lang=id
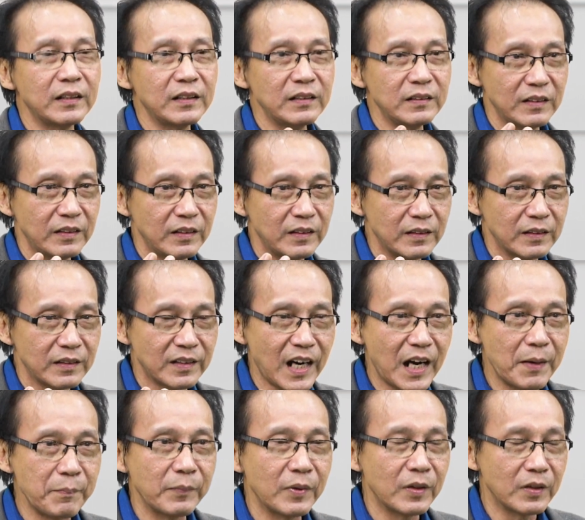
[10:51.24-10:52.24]
ke
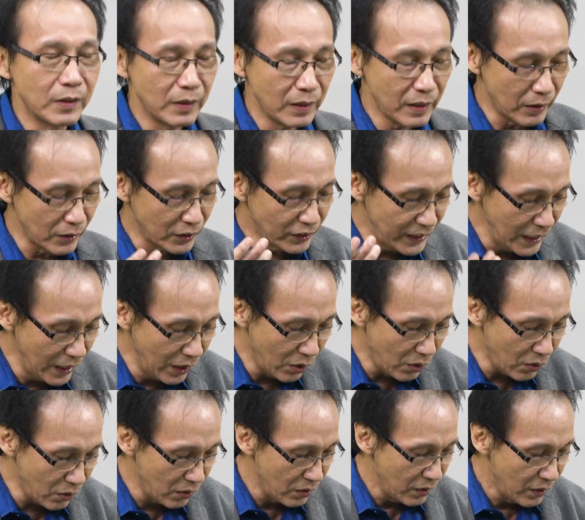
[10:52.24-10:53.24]
Ram, uh, ke
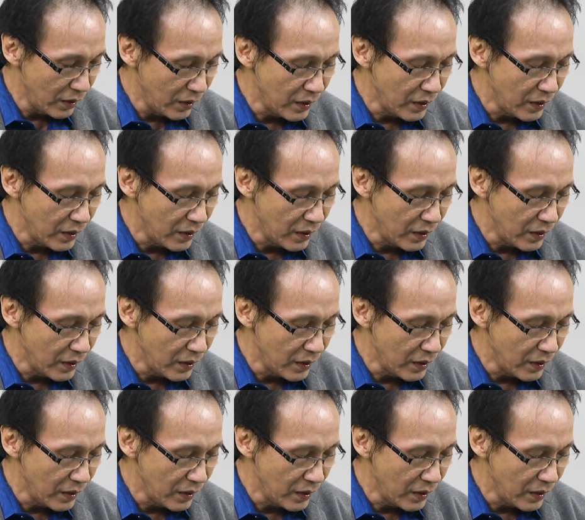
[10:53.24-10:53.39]
Silo,